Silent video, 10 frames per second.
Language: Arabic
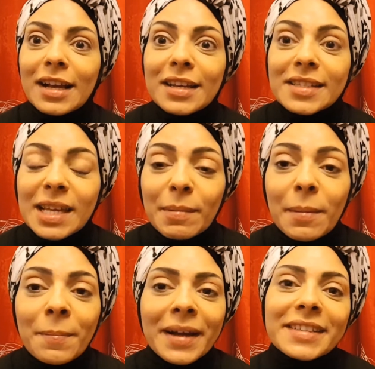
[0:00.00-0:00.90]
آه،
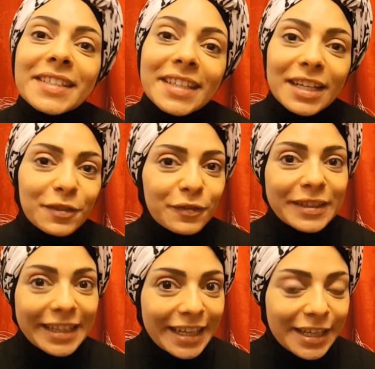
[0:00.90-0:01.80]
لسبب ما كتير
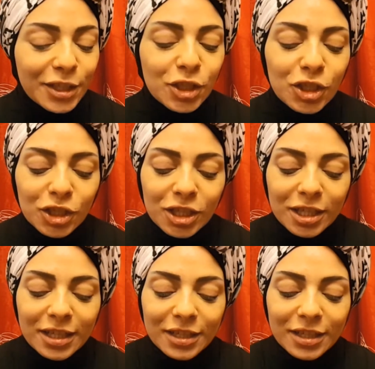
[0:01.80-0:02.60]
عرفت ليش